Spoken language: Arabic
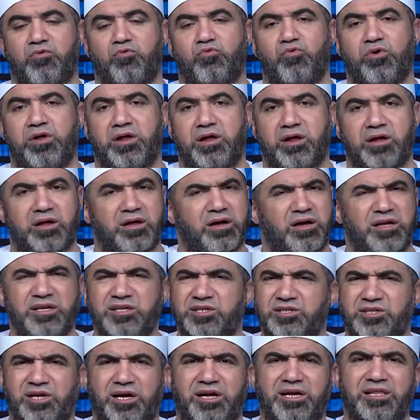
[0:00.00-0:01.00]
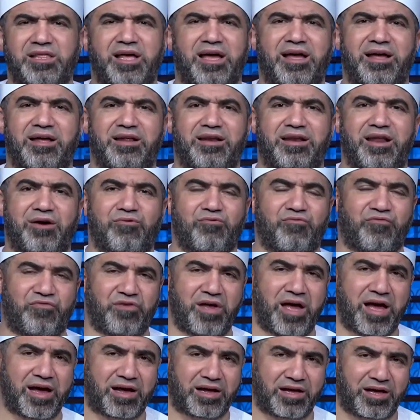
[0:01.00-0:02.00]
وقصه كده لو
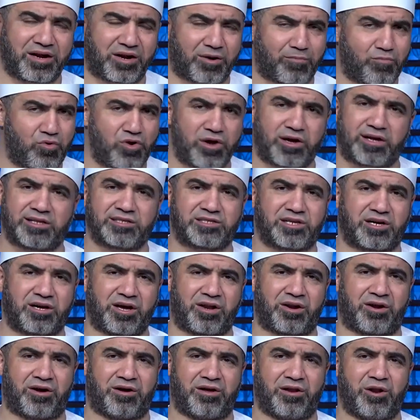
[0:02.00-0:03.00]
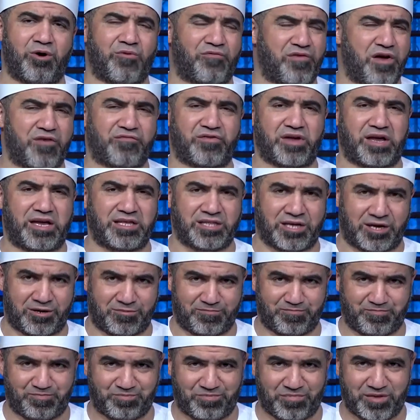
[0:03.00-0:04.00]
فيها خير ربنا كان ذكرها لو فيها فائده
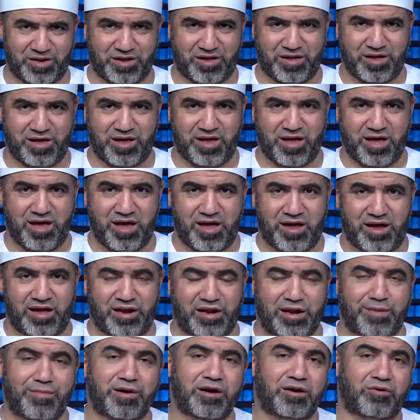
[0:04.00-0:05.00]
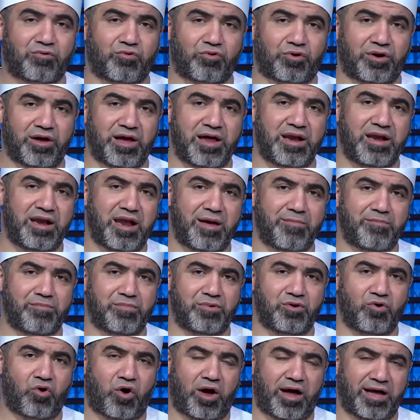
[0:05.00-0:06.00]
انما القران
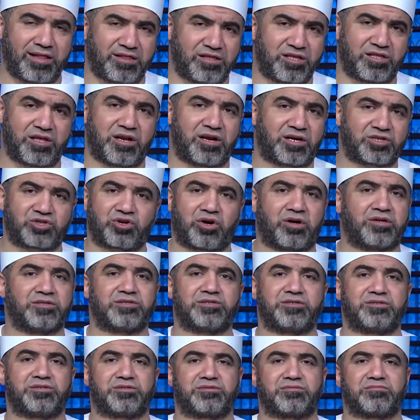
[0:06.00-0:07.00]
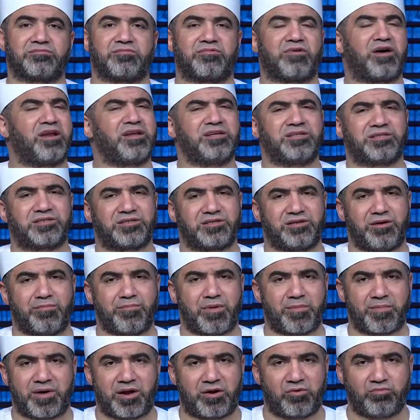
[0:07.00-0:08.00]
لم يحدد الاشخاص خلاص
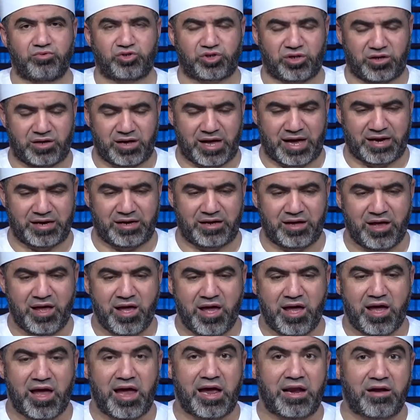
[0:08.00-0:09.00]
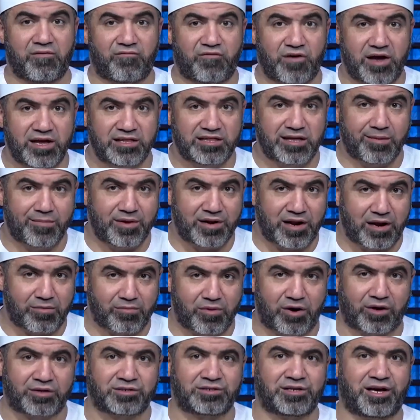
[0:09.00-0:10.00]
يبقى ما لهمش يعني الفايده من
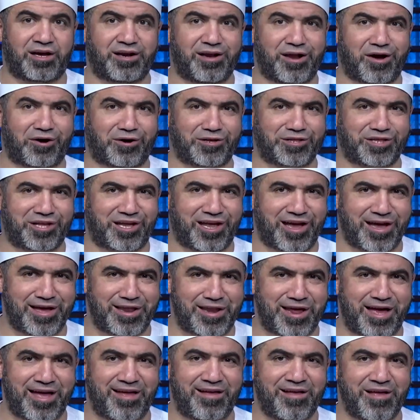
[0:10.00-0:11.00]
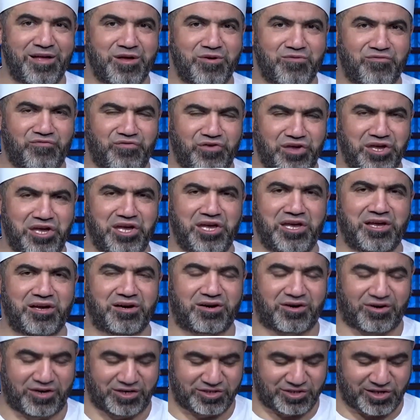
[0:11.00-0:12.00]
المغزى لقد كان في
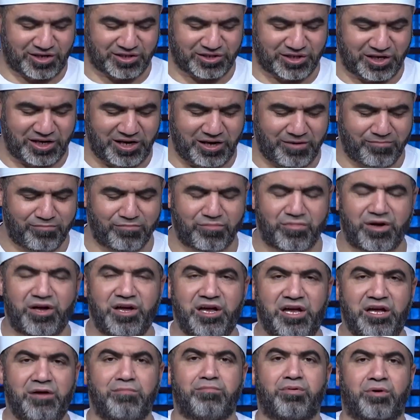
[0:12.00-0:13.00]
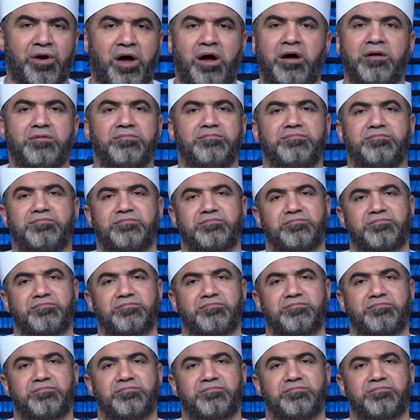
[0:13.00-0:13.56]
قصصهم عبره